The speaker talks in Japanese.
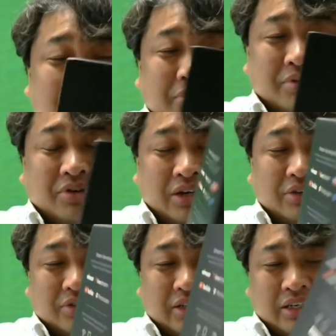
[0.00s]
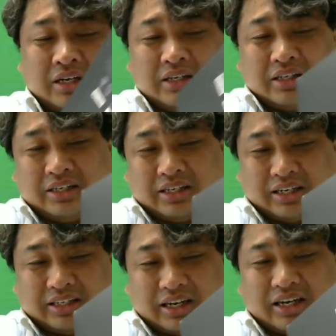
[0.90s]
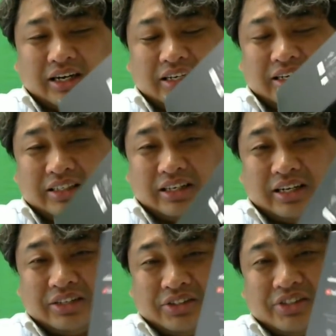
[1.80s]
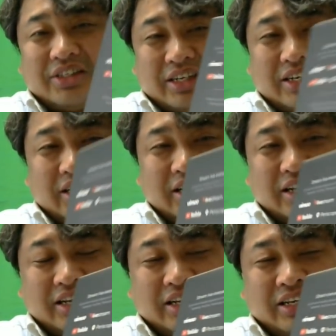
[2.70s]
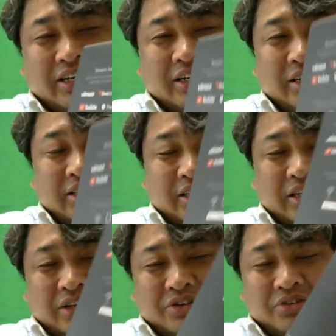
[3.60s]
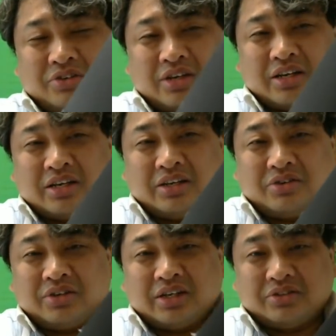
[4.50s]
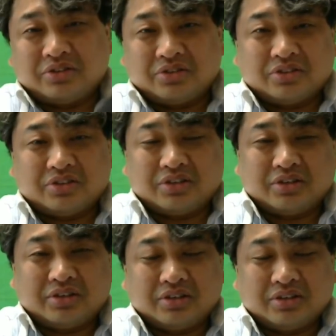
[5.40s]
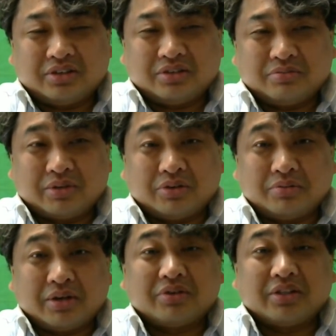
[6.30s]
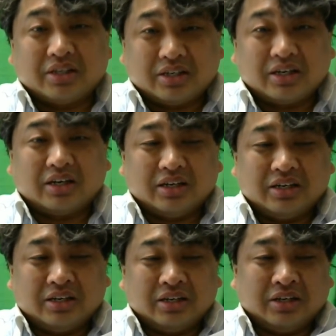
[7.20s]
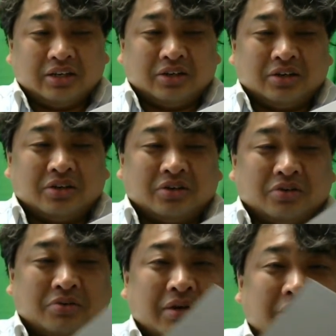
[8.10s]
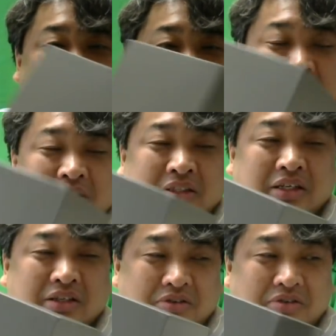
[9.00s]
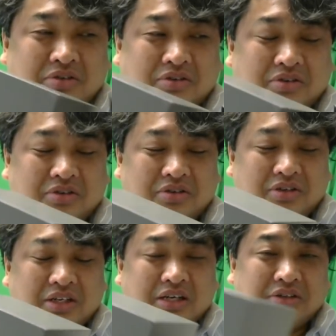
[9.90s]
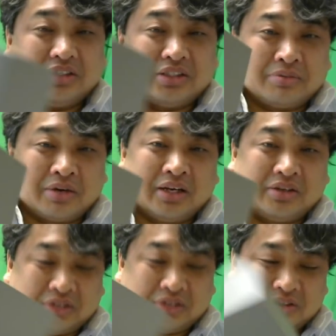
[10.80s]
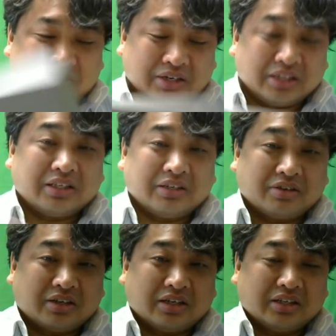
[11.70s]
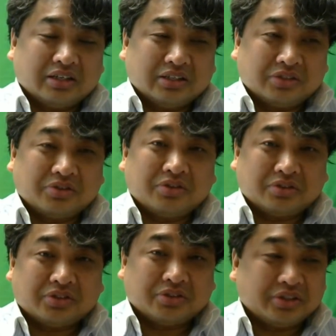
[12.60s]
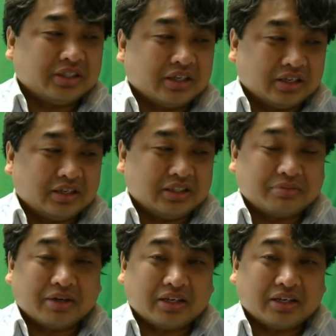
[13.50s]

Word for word: もう、あの、なんだかんだ言いながら高い、高くつくからね、結局これ400ドル、まあ5万5千円か。5万5千円ですけど、約1万円の手数料かかってるから、送料と消費税がね、1万円